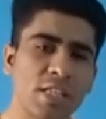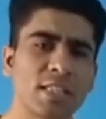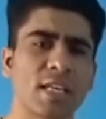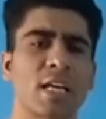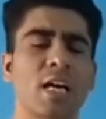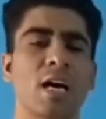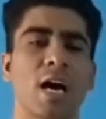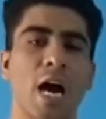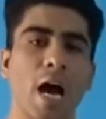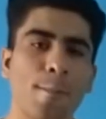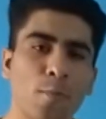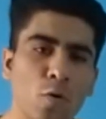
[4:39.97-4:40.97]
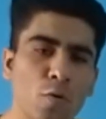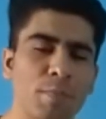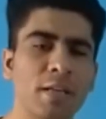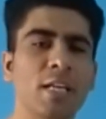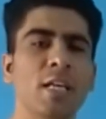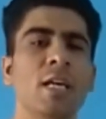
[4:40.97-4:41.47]
तरह आपको
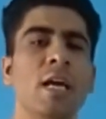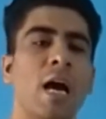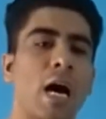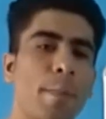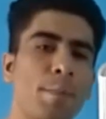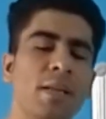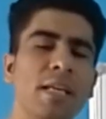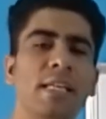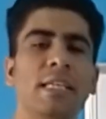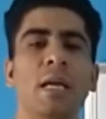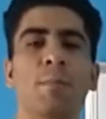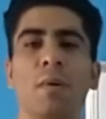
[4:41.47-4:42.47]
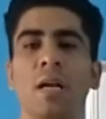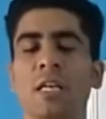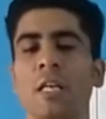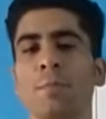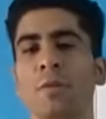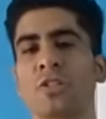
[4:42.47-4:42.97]
भी अपने लिए
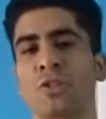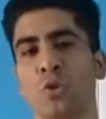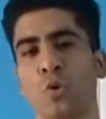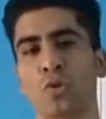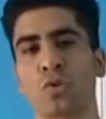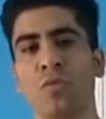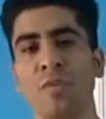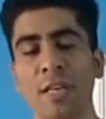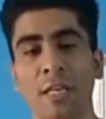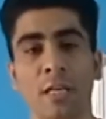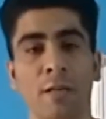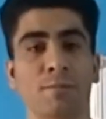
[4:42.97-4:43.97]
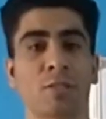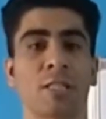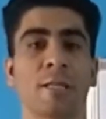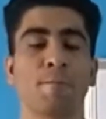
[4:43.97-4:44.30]
मल्टीपल सोर्स ऑफ इनकम्स